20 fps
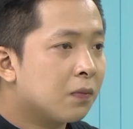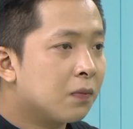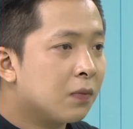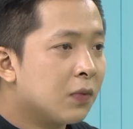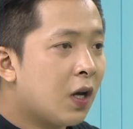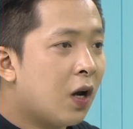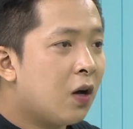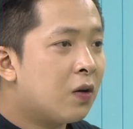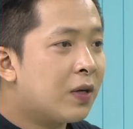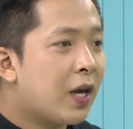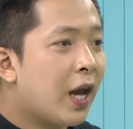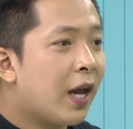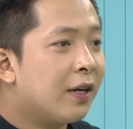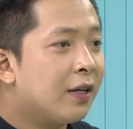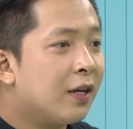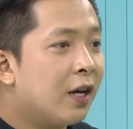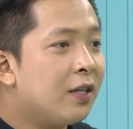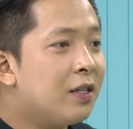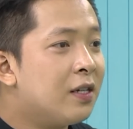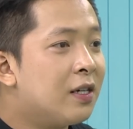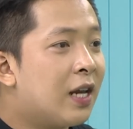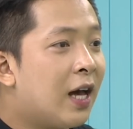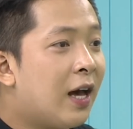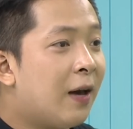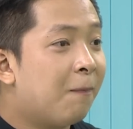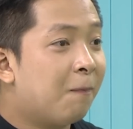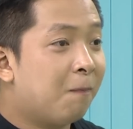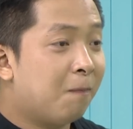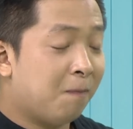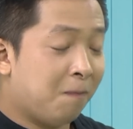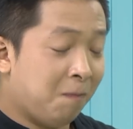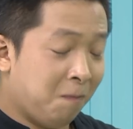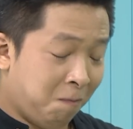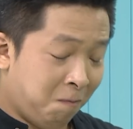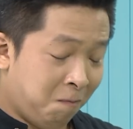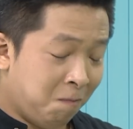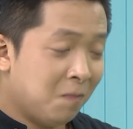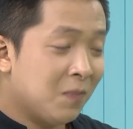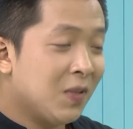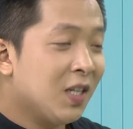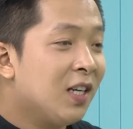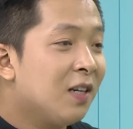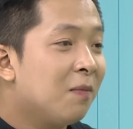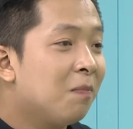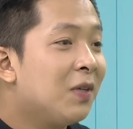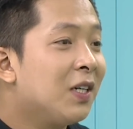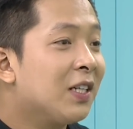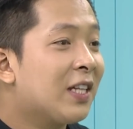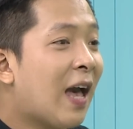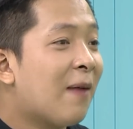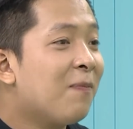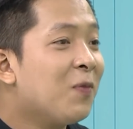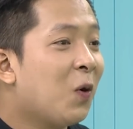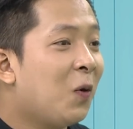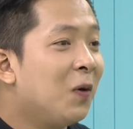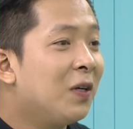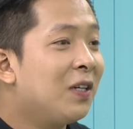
ok nói như là 18 tuổi